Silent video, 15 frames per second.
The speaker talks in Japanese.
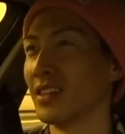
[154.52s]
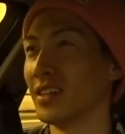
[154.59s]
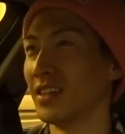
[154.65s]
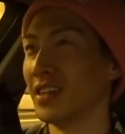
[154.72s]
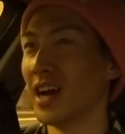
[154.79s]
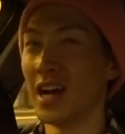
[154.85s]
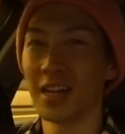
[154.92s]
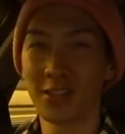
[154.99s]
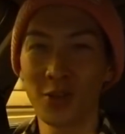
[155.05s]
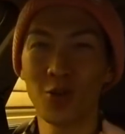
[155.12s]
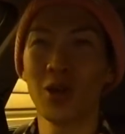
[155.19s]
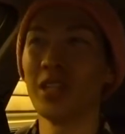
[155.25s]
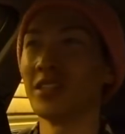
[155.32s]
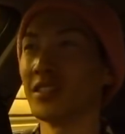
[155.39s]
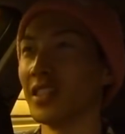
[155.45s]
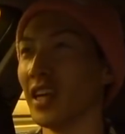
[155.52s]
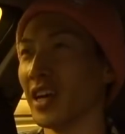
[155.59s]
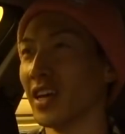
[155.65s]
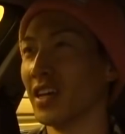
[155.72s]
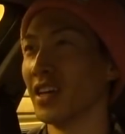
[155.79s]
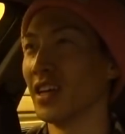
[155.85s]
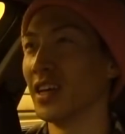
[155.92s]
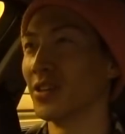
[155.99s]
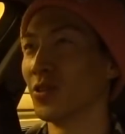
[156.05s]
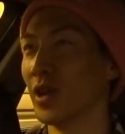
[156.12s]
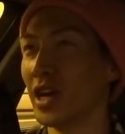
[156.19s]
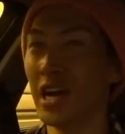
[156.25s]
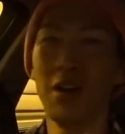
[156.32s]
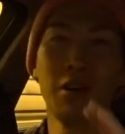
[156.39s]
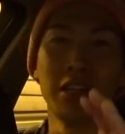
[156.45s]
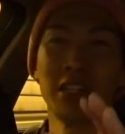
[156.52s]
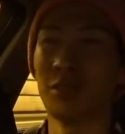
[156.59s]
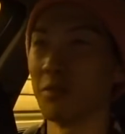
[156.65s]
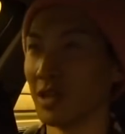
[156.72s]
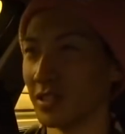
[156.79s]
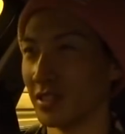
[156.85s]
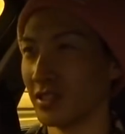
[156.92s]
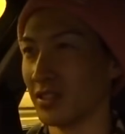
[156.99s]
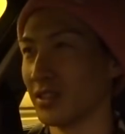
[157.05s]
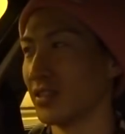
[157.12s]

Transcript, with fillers: 今日はですね、絵代わりします。